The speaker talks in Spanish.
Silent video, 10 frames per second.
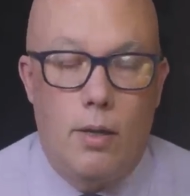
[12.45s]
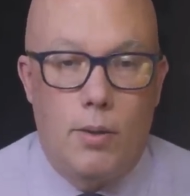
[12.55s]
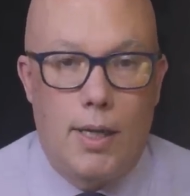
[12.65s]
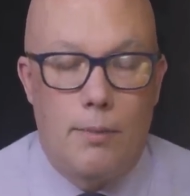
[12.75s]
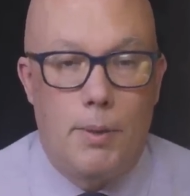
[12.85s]

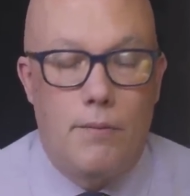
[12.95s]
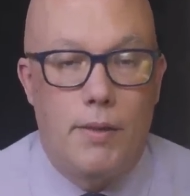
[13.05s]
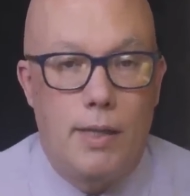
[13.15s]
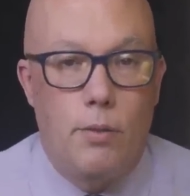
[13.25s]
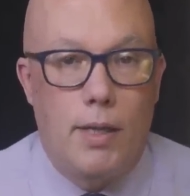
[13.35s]
Hola,
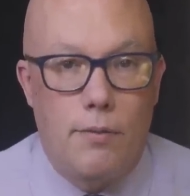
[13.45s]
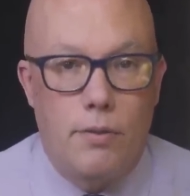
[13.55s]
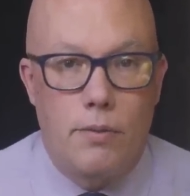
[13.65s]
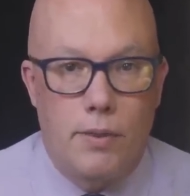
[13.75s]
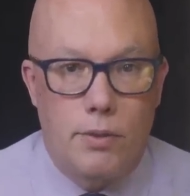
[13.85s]
bienvenido a la
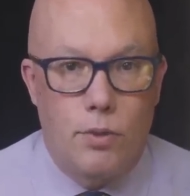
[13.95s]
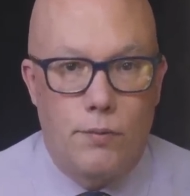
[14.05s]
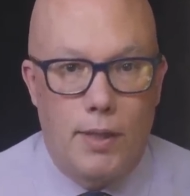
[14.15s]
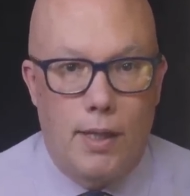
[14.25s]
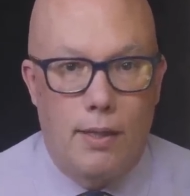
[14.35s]
Fonda
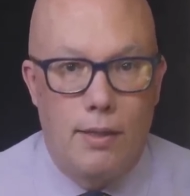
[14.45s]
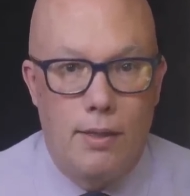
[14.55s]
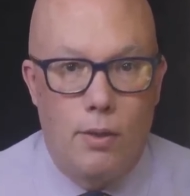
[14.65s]
Filosófica.